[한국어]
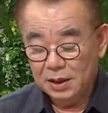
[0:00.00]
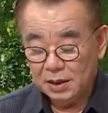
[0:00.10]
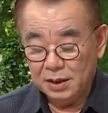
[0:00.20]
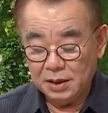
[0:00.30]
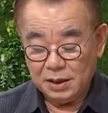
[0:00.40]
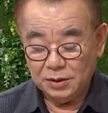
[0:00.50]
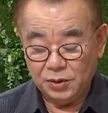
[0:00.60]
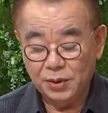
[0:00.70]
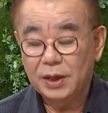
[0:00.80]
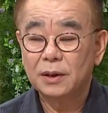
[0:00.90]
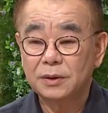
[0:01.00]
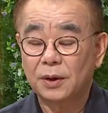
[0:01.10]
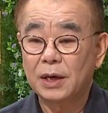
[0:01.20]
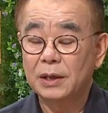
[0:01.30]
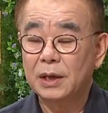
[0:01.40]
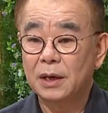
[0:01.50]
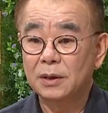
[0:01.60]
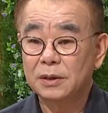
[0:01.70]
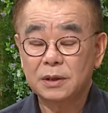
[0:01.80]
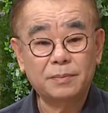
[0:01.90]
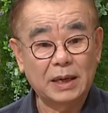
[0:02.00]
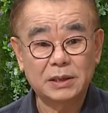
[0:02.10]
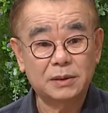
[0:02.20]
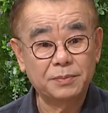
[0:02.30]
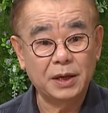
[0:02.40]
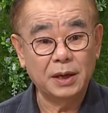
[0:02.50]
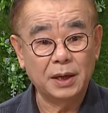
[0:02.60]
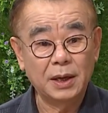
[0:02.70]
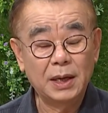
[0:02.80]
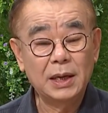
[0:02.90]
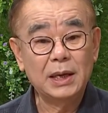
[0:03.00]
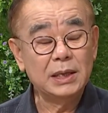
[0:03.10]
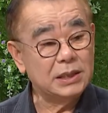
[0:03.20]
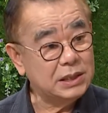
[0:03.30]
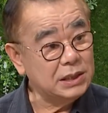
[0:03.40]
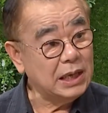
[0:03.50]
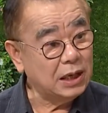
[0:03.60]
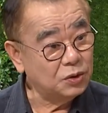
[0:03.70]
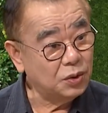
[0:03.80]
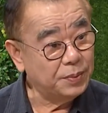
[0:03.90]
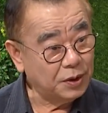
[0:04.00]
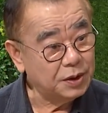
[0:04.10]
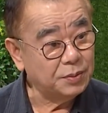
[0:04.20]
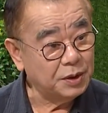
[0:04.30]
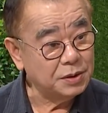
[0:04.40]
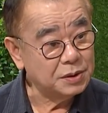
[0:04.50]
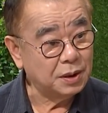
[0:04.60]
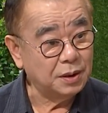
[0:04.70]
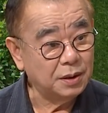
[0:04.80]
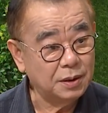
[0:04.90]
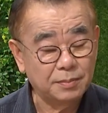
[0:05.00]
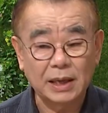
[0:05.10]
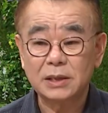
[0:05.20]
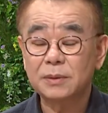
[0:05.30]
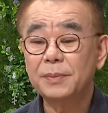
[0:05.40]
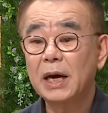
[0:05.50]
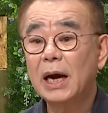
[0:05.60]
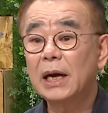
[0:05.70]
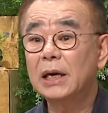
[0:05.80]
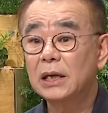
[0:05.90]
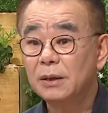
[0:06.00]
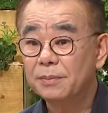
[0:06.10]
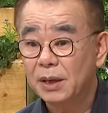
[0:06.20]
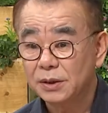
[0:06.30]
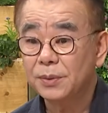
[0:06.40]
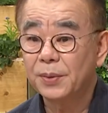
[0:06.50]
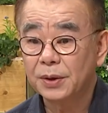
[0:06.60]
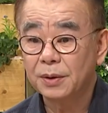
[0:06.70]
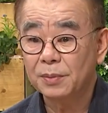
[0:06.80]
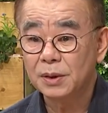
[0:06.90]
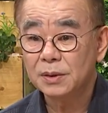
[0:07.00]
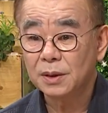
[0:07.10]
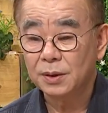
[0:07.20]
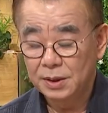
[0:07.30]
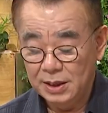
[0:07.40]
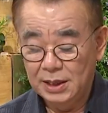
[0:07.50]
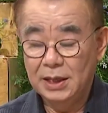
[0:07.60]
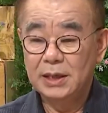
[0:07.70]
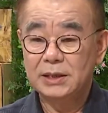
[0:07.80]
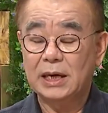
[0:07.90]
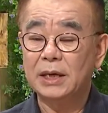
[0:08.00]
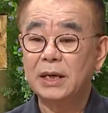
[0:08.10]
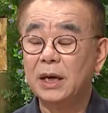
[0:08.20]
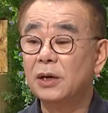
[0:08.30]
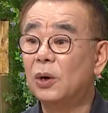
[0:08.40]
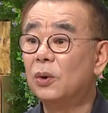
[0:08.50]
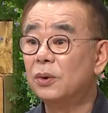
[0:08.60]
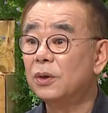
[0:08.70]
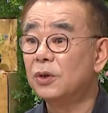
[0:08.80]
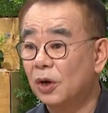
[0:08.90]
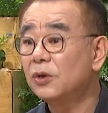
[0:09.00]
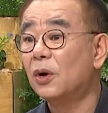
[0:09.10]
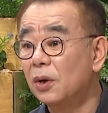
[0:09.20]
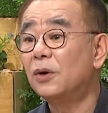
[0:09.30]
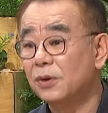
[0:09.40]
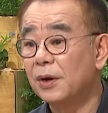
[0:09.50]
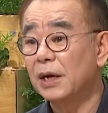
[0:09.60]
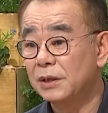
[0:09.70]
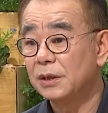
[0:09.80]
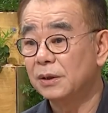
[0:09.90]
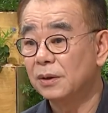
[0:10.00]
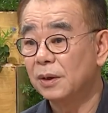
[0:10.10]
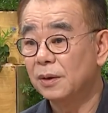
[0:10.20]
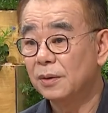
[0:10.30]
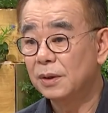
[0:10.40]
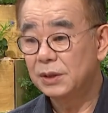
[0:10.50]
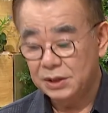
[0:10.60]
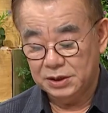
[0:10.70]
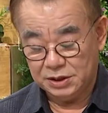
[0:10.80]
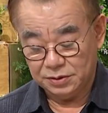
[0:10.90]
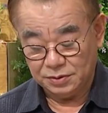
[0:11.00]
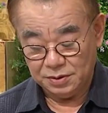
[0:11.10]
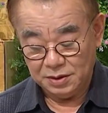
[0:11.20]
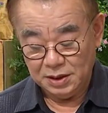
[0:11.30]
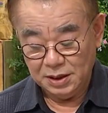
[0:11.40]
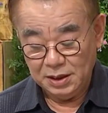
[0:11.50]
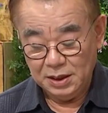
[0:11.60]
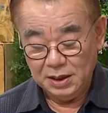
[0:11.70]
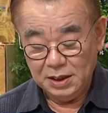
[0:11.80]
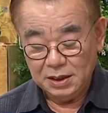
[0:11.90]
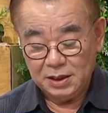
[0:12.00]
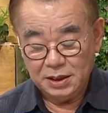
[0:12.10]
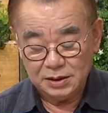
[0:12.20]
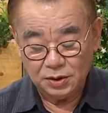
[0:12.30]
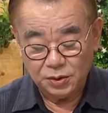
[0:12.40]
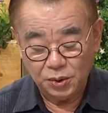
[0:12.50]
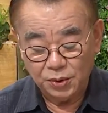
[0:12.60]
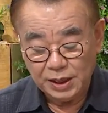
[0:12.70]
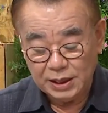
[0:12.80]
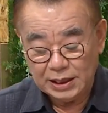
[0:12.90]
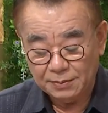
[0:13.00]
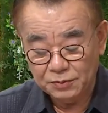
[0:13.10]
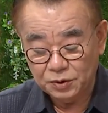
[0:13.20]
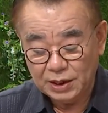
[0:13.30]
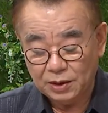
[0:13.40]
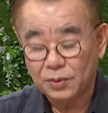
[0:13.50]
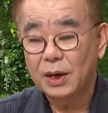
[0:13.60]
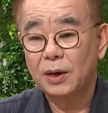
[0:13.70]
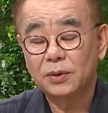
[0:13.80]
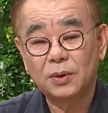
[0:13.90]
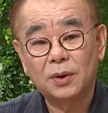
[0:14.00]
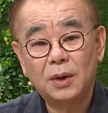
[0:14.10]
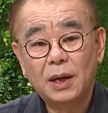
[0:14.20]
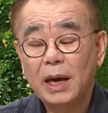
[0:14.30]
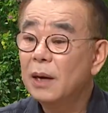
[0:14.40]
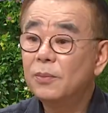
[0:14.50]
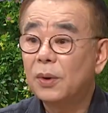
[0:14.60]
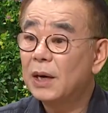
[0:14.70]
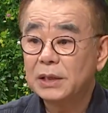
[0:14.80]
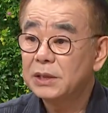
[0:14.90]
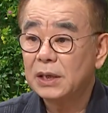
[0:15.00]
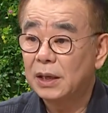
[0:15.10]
그러니까 교회를 떠난다는 것은 마침내 신앙도 버리면서 마침내 하나님마저 버리면서 음. 자기의 영혼은 너덜너덜해지는 거예요. 지치고. 아. 그래서 교회에 남는다고 하여도 행복하지가